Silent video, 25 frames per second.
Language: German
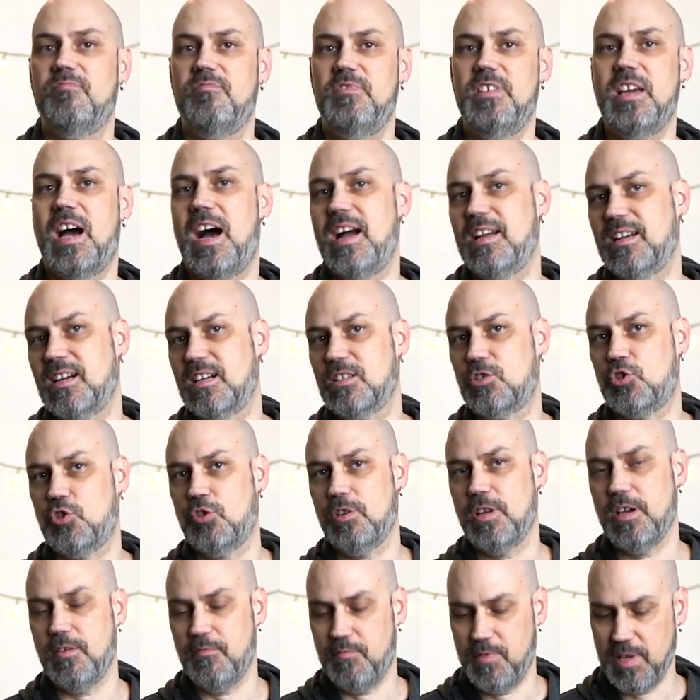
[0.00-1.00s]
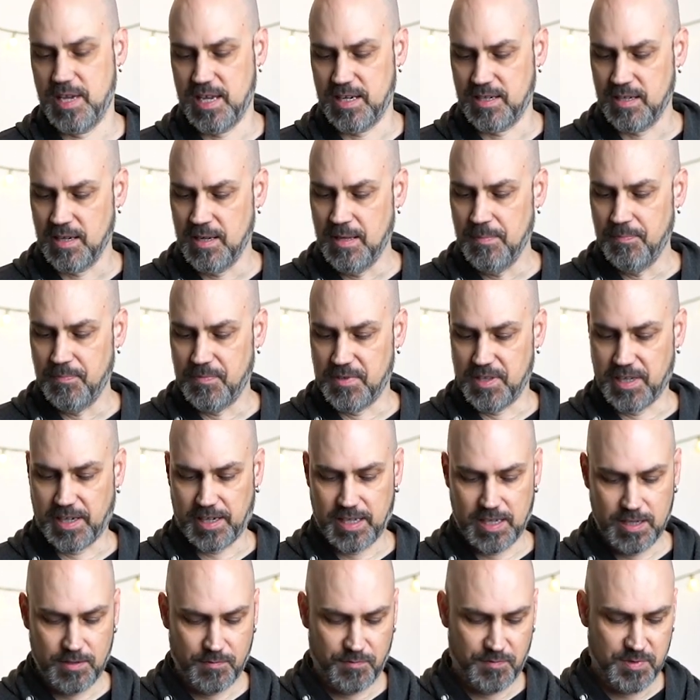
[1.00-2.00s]
Wie eingangs schon erwähnt,
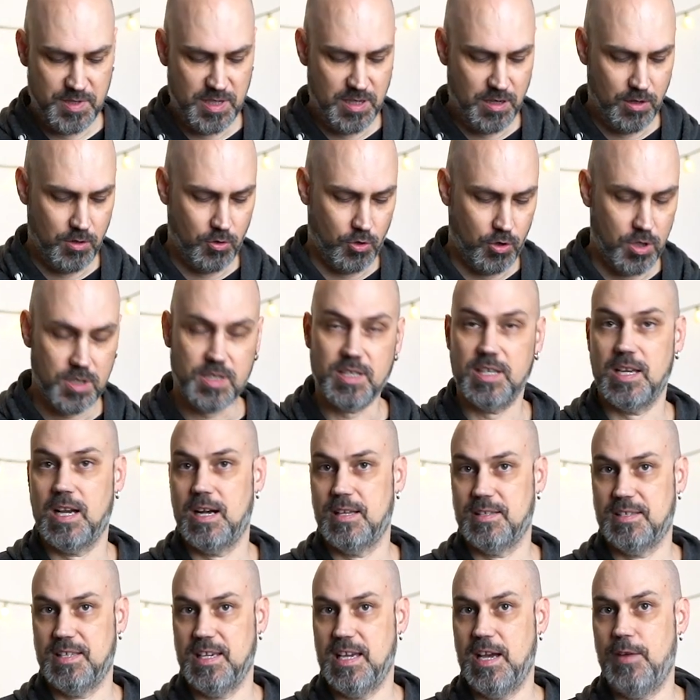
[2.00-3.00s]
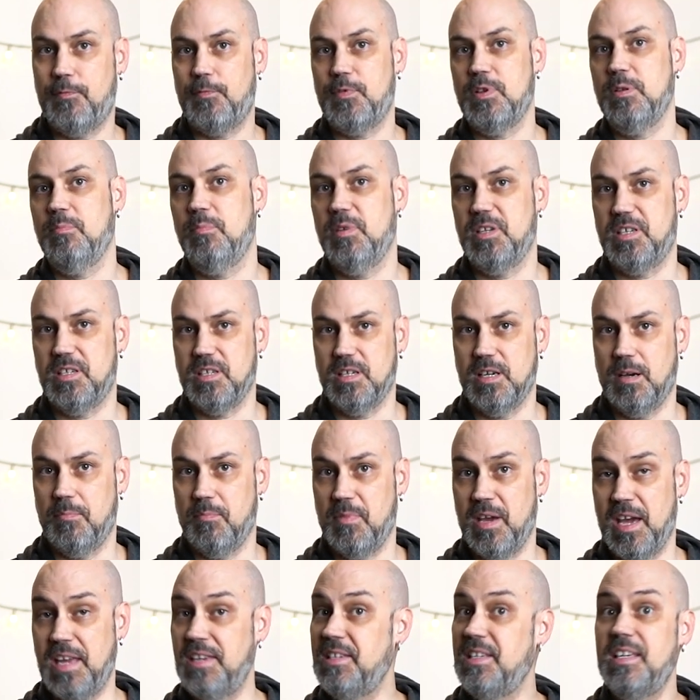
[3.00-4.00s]
drehen viele Leute ja sehr viel mit
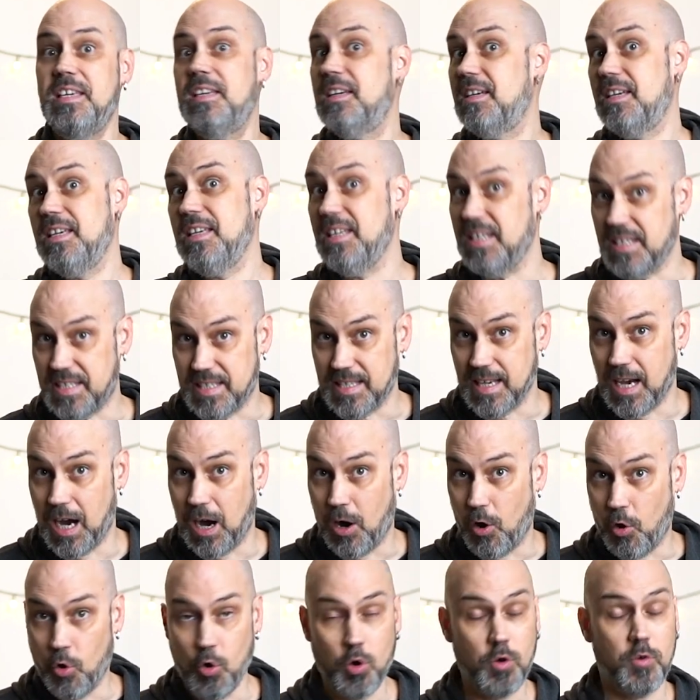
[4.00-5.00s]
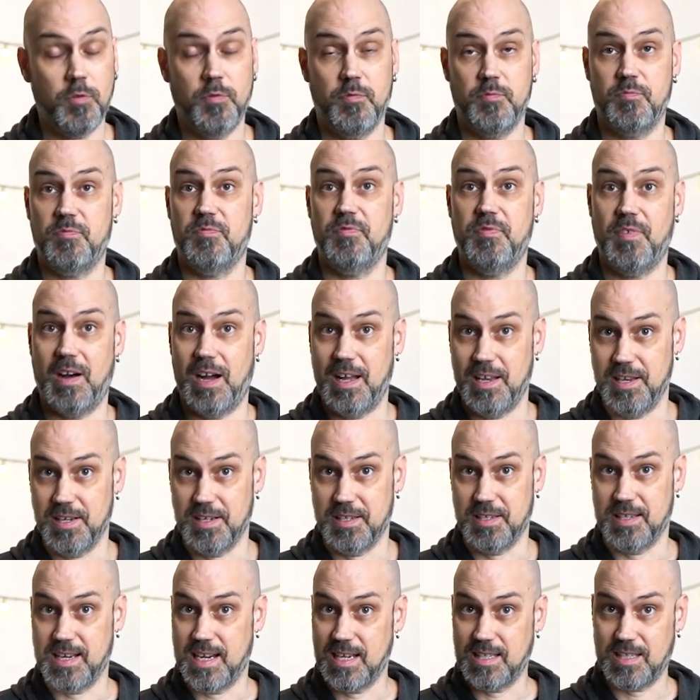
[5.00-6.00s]
ihrem Handy, ich auch,
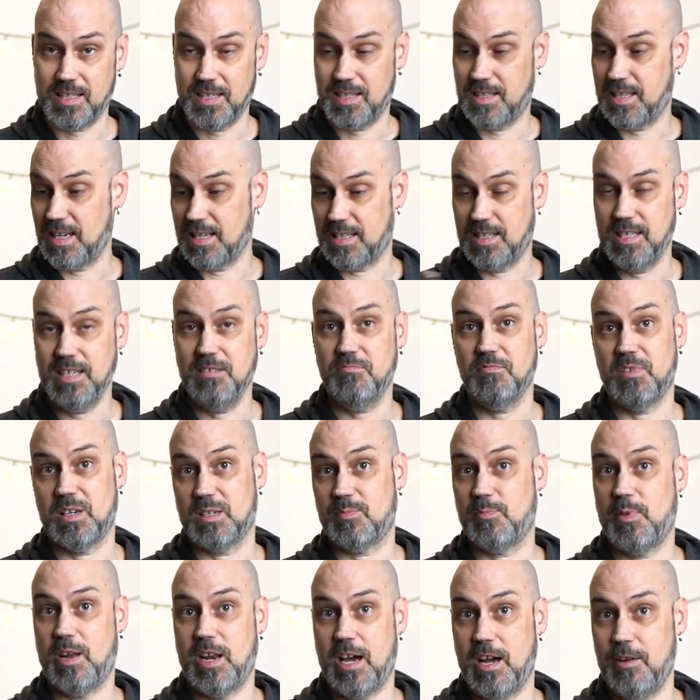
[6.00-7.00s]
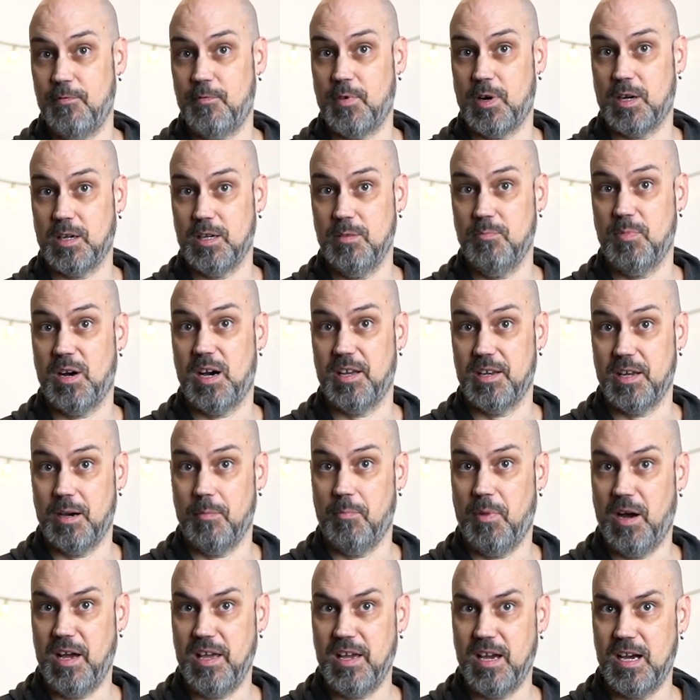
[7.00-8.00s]
weil das ist das Ding, was man einfach immer
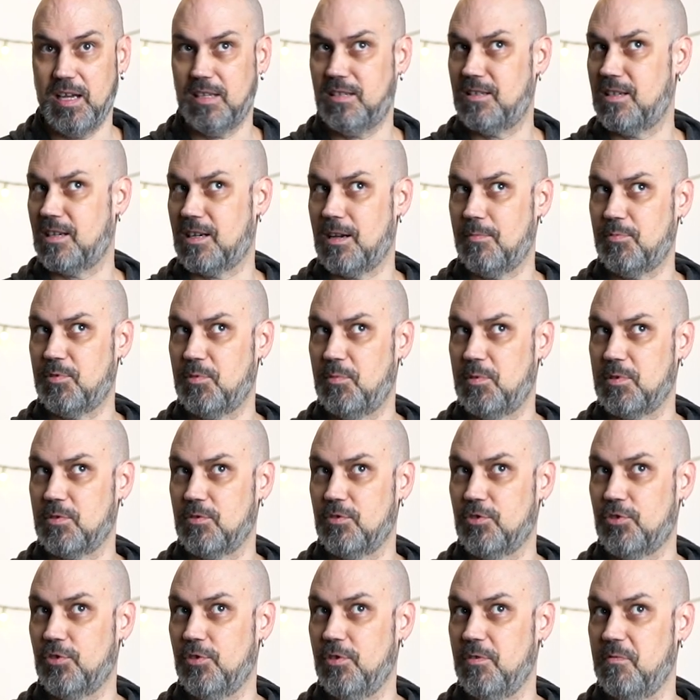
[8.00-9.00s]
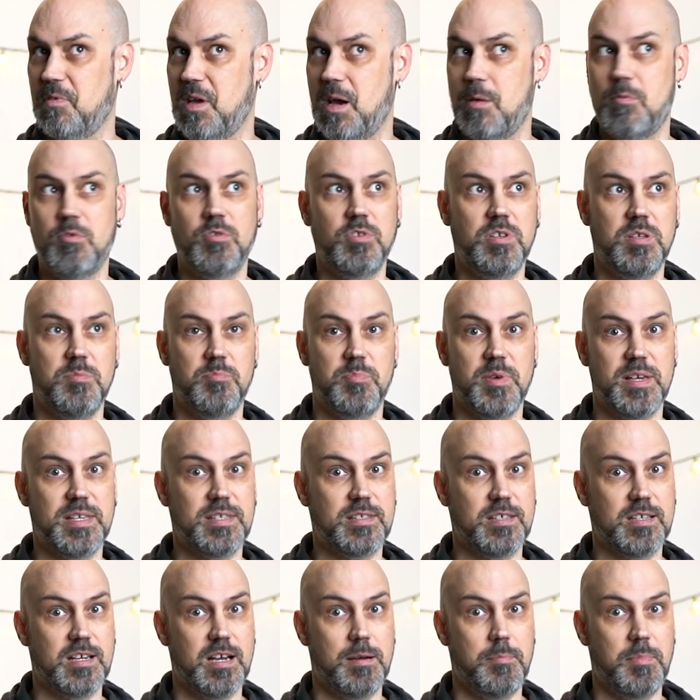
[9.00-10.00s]
dabei hat. Da gab es mal so eine schöne Werbung, die
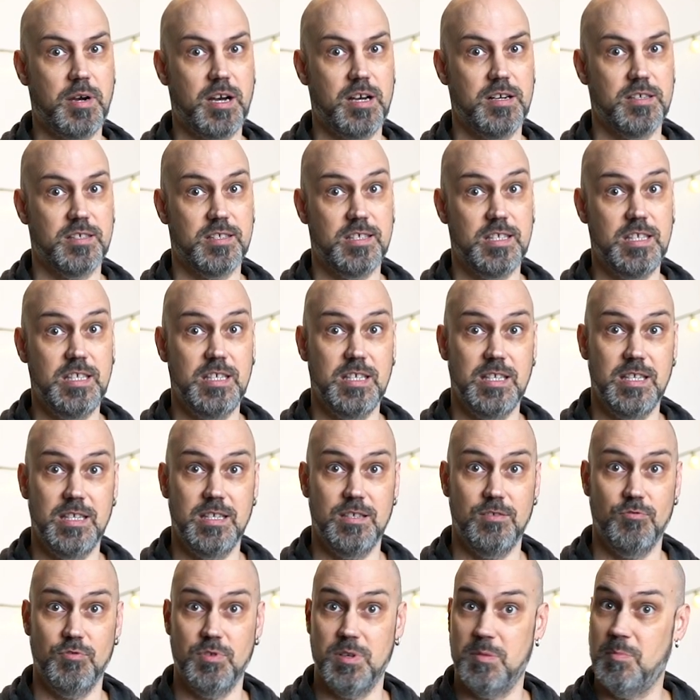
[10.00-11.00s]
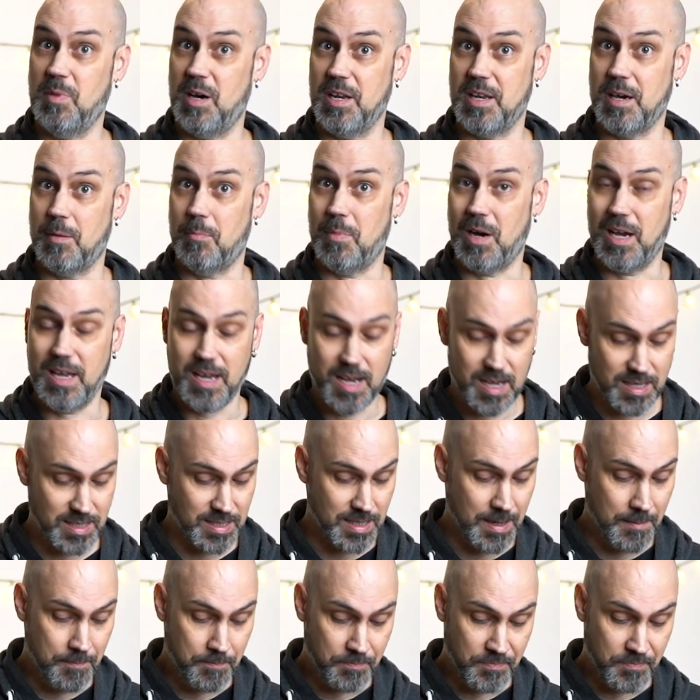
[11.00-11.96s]
beste Kamera ist die, die du immer dabei hast.